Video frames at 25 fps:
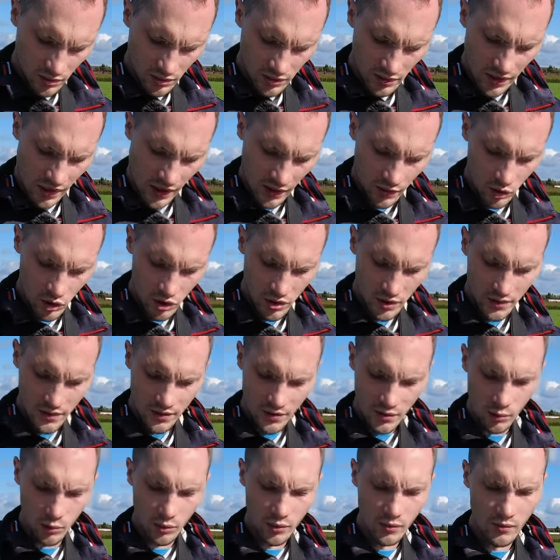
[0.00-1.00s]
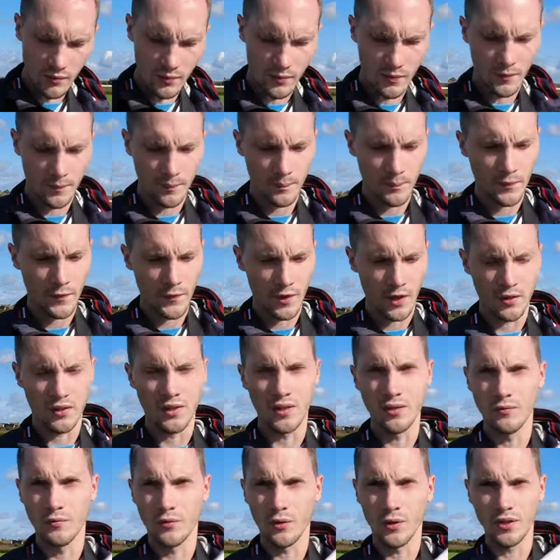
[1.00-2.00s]
die Ladestation
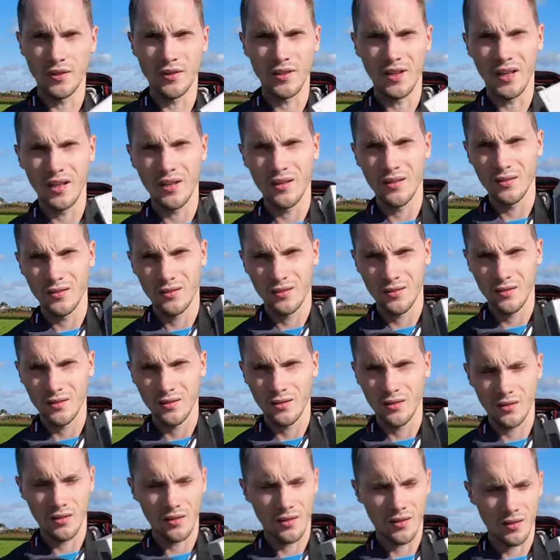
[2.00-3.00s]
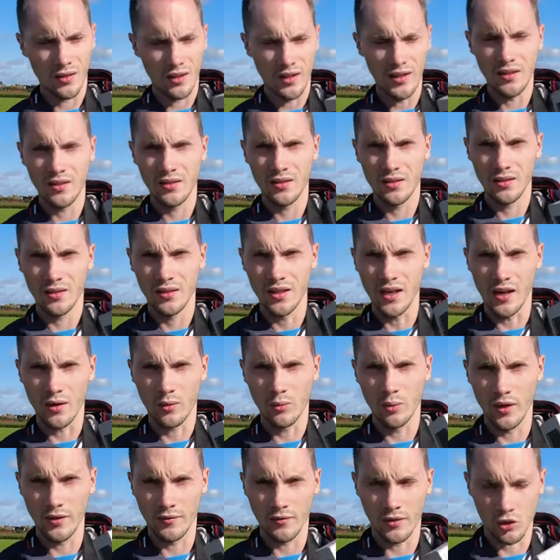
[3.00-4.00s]
hat den Vorteil, äh, lädt der
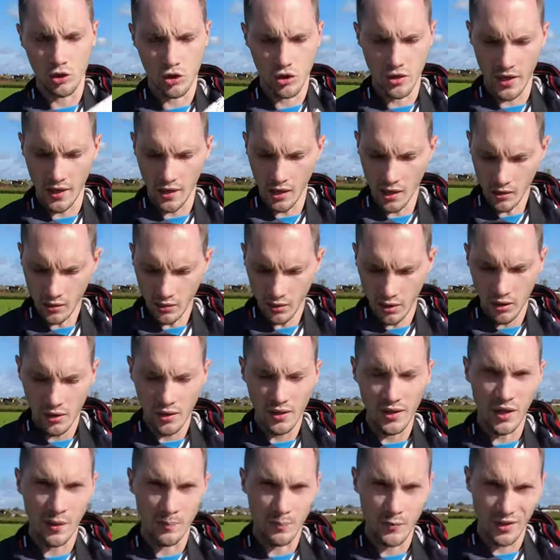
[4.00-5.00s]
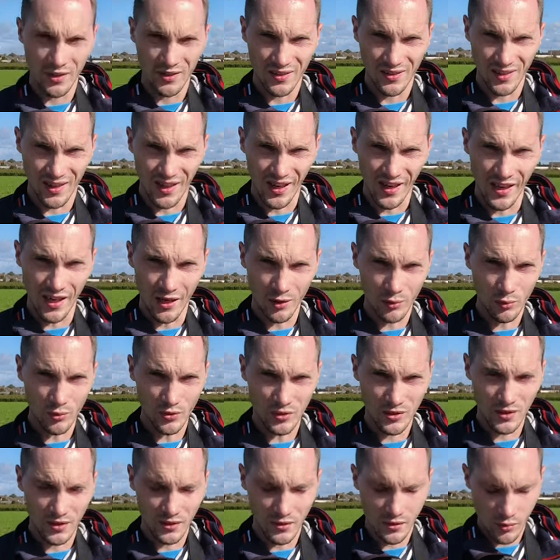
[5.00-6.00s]
Akku etwas schneller. Ihr habt drei
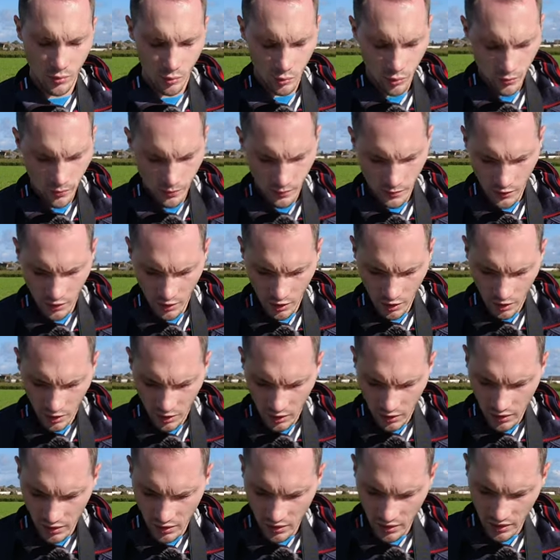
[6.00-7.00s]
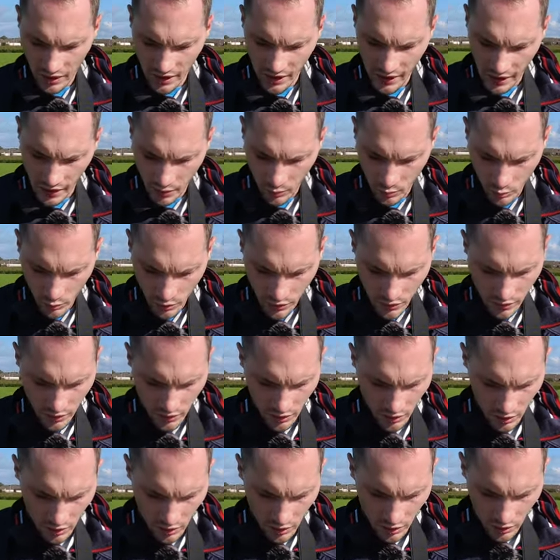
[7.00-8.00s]
Akkus dazu. Die drei
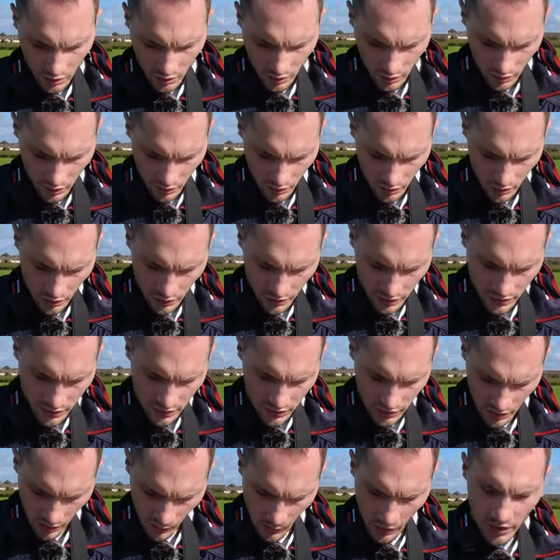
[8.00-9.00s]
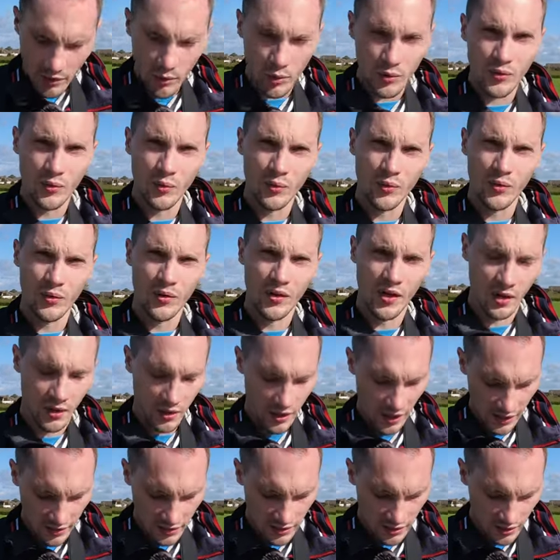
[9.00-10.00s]
Akkus äh, kann man dort sozusagen
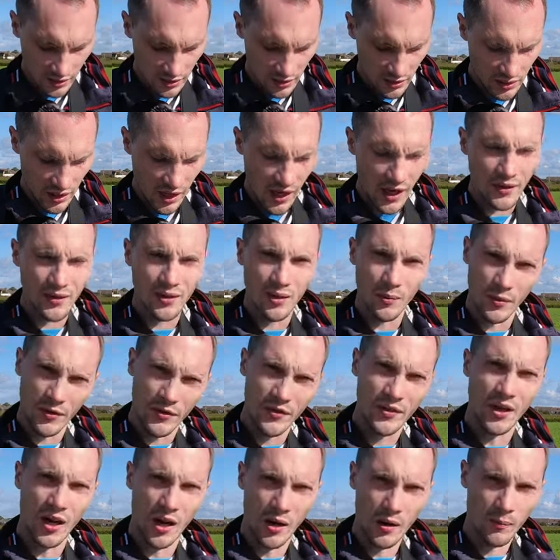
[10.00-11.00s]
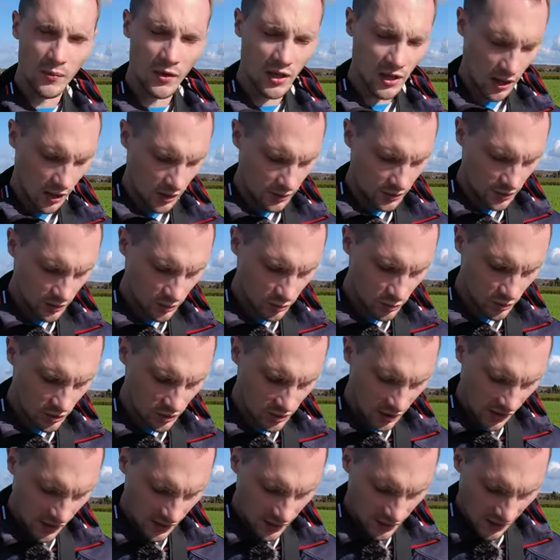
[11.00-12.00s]
gleichzeitig laden, aber sie laden
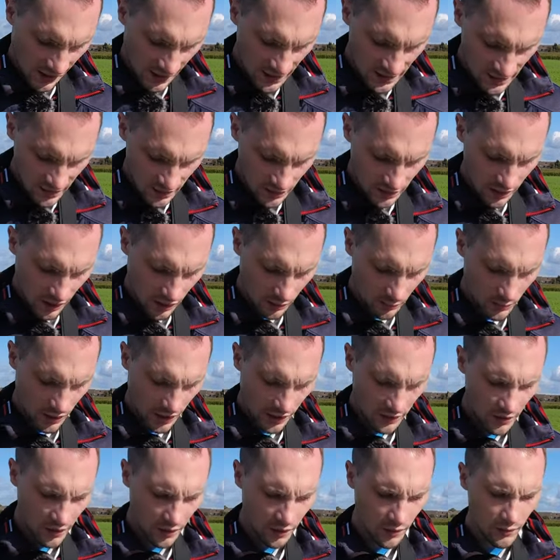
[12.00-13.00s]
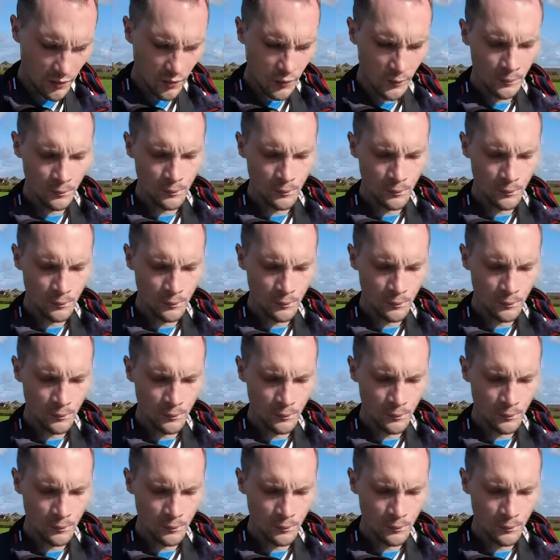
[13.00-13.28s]
natürlich einzeln nach dem anderen.